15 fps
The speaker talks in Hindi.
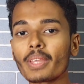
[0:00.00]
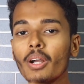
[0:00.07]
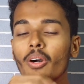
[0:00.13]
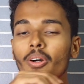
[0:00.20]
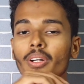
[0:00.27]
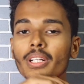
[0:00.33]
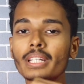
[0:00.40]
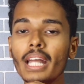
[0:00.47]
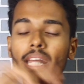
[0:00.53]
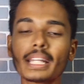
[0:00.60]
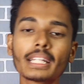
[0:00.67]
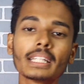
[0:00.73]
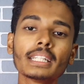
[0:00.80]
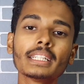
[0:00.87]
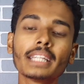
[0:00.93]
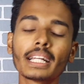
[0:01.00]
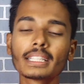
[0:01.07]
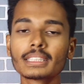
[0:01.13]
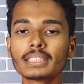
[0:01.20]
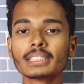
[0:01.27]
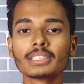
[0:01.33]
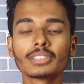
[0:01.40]
और डायरेक्टली टेक्स्ट
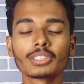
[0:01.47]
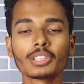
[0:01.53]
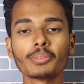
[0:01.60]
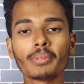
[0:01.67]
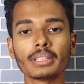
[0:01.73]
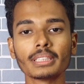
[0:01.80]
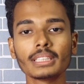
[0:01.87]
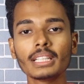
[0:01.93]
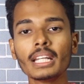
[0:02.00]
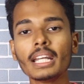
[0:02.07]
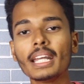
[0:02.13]
कर सकते हो मैसेज